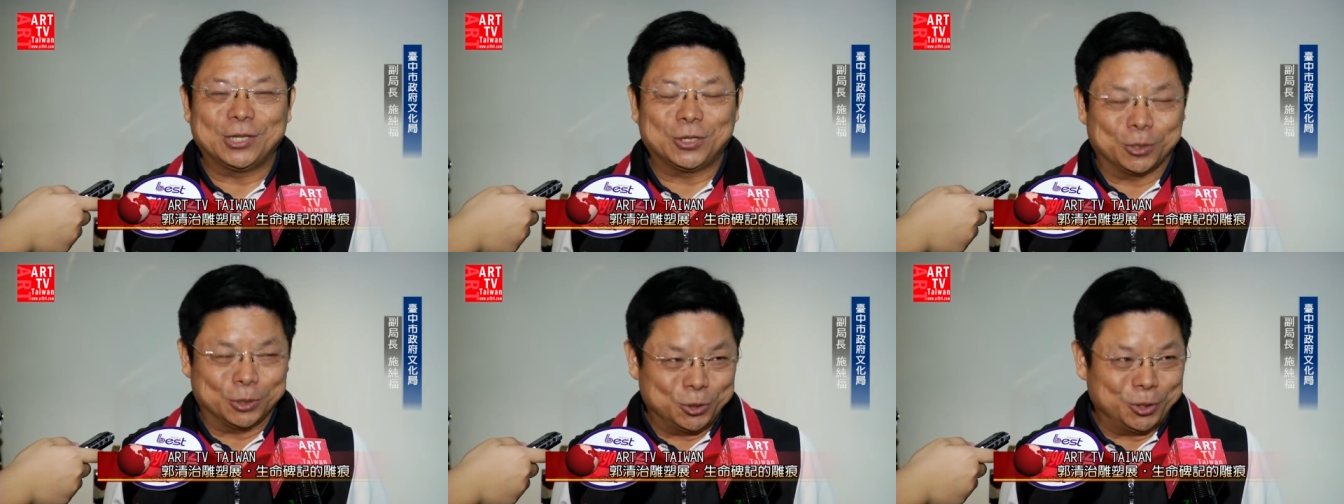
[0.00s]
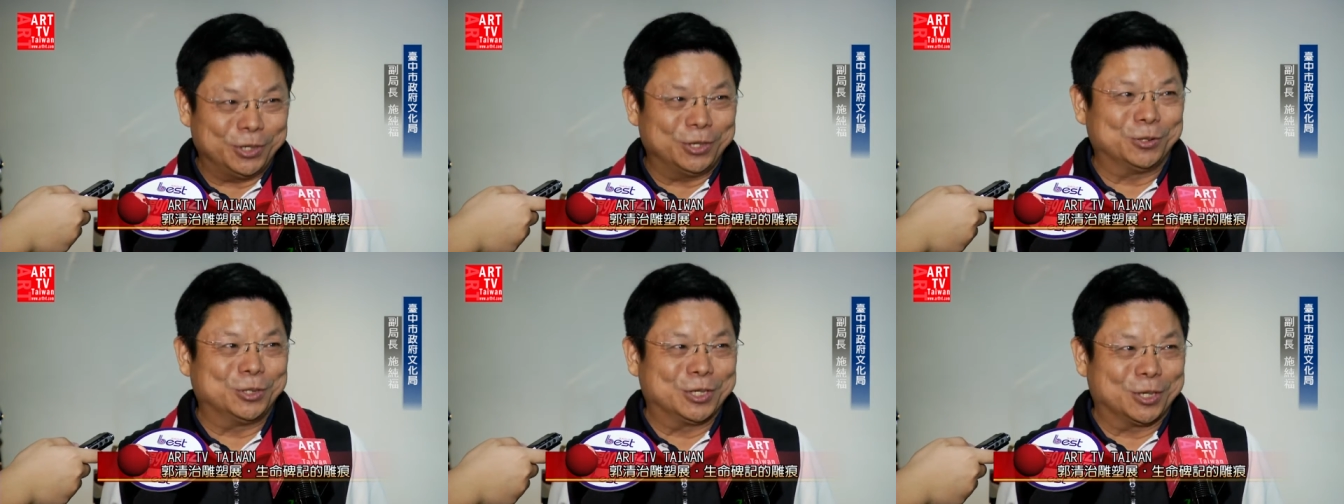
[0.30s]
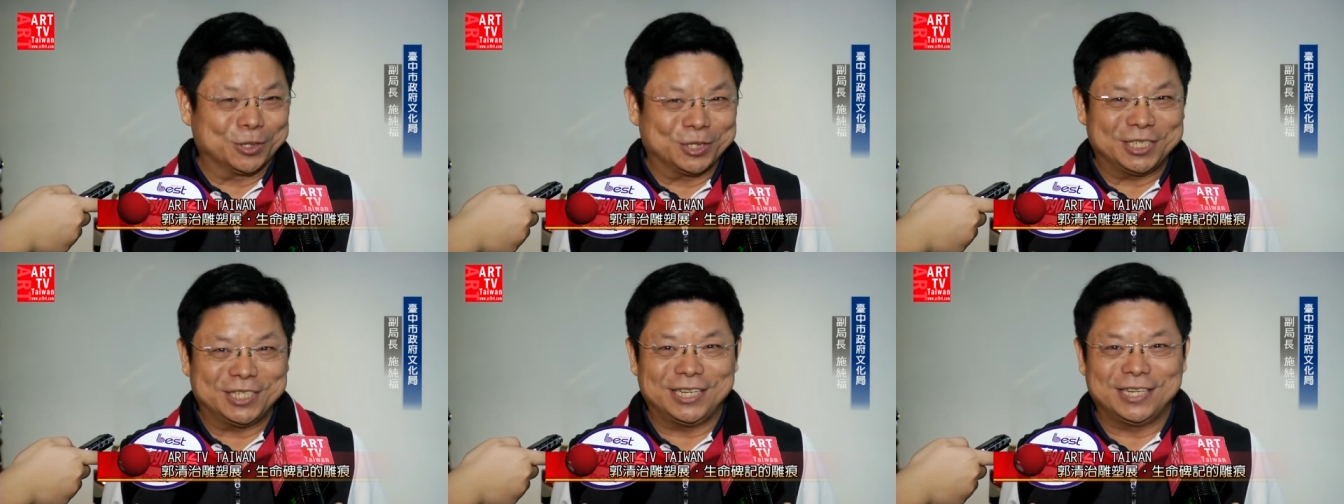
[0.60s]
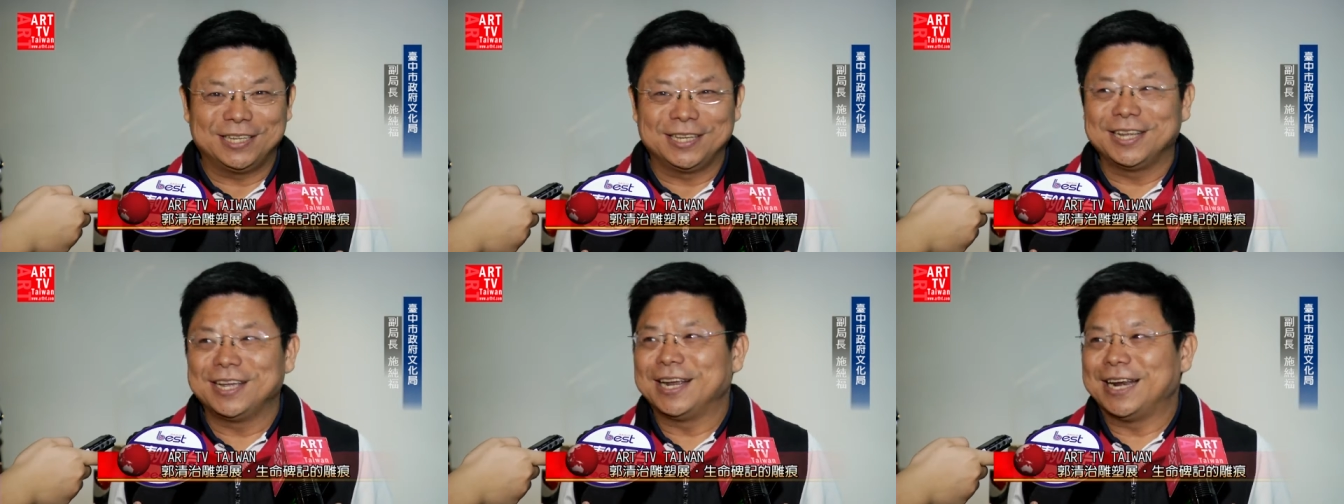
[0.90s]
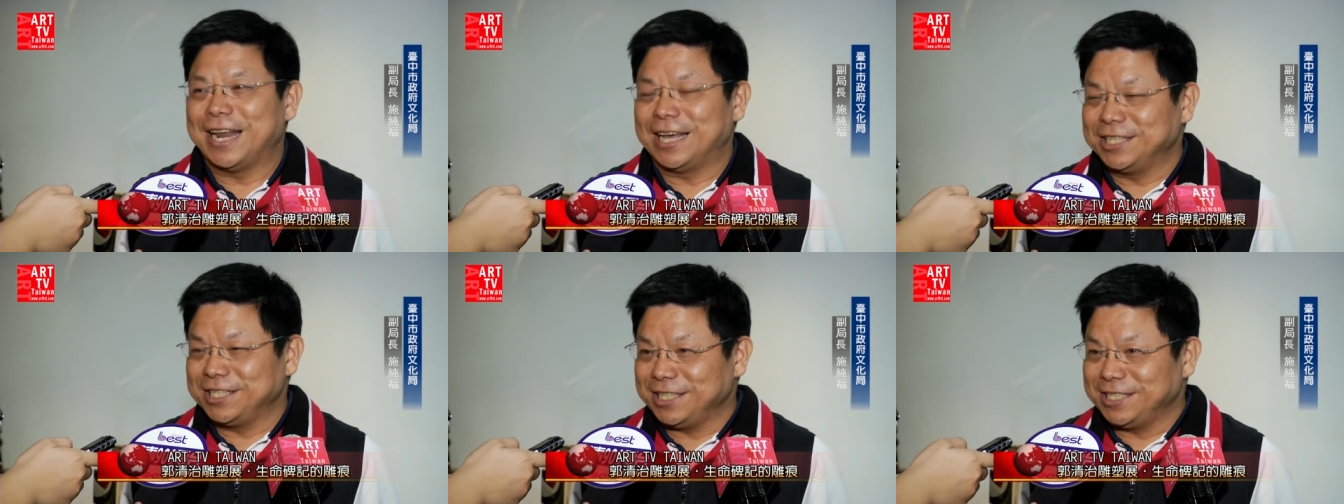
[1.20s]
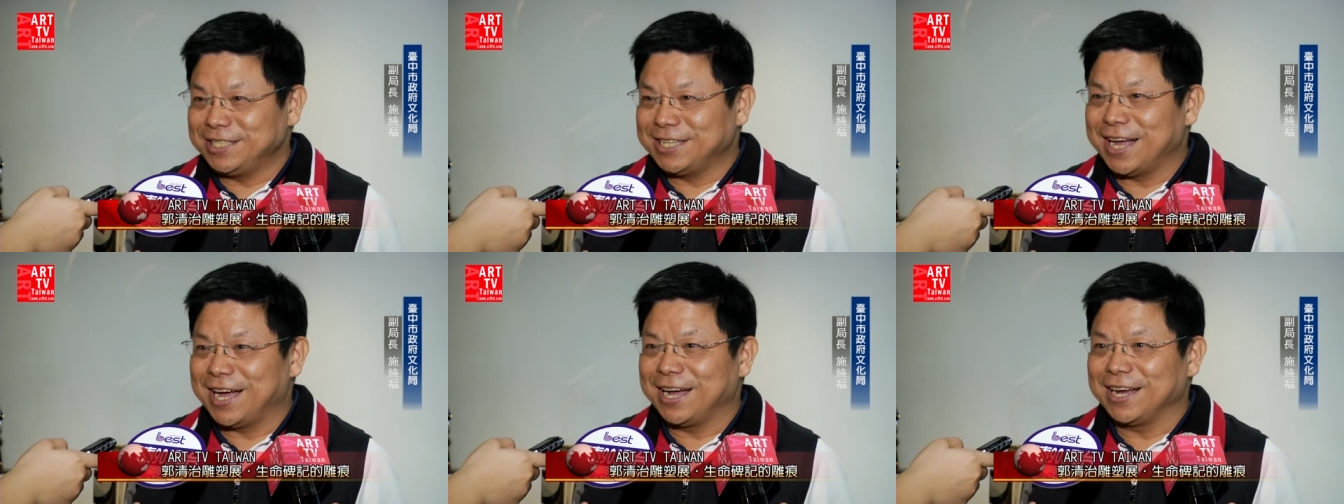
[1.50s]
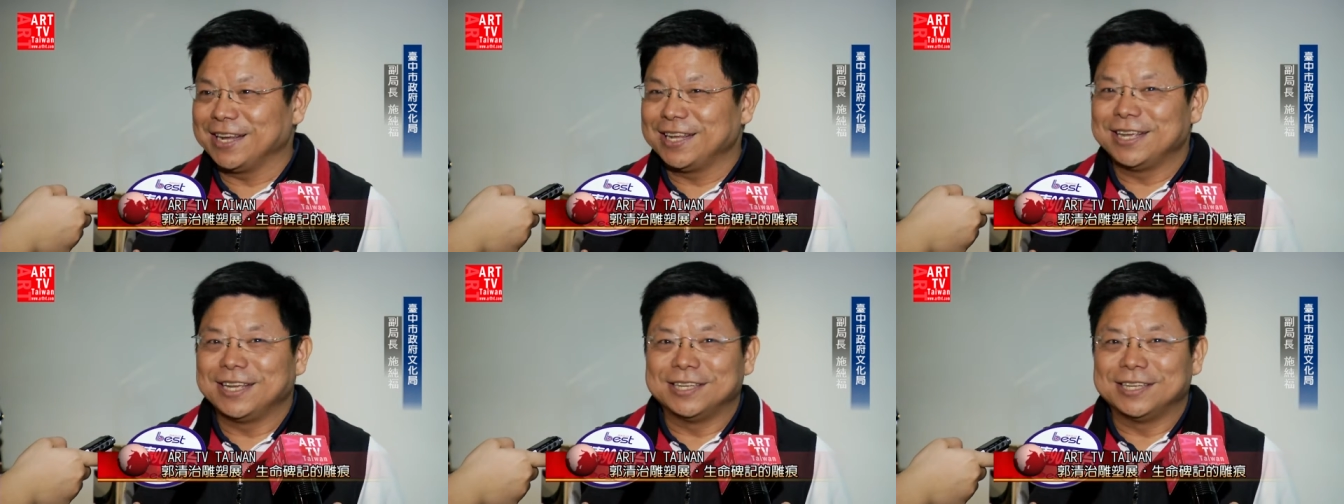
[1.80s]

屯区艺文中心来欣赏